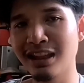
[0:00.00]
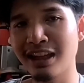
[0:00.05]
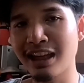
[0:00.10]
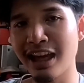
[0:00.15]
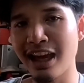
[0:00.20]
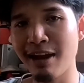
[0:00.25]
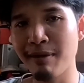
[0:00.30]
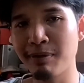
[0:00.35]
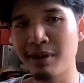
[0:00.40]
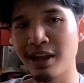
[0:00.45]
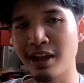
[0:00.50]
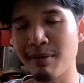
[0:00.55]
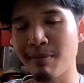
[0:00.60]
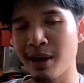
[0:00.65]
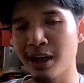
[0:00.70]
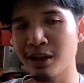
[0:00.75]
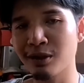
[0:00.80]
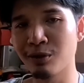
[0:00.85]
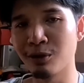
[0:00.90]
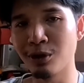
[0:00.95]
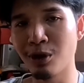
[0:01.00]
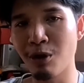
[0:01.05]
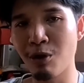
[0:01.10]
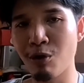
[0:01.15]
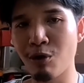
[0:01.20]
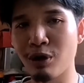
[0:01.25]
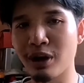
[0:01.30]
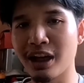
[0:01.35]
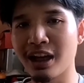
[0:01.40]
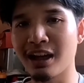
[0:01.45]
KFC
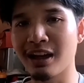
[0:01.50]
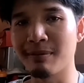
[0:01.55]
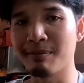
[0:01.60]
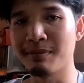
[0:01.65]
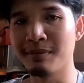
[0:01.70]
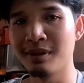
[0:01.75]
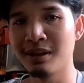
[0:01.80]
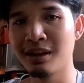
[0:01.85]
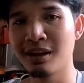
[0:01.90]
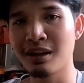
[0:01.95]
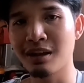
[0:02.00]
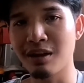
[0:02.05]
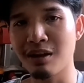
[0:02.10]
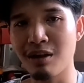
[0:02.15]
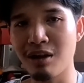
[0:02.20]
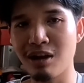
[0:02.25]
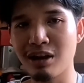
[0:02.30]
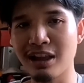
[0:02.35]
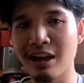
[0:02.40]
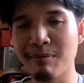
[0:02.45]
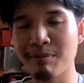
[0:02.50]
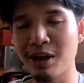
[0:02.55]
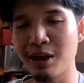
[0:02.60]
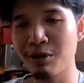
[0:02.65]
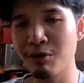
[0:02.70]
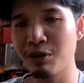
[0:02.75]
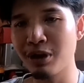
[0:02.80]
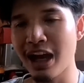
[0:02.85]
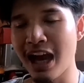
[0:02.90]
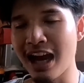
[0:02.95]
McDonald's นะครับก็ทำได้
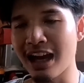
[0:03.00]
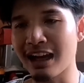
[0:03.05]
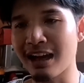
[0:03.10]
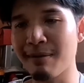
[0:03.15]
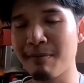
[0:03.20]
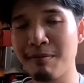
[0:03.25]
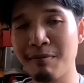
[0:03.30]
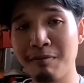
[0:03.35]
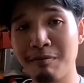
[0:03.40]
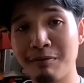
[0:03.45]
ทุกอย่างครับ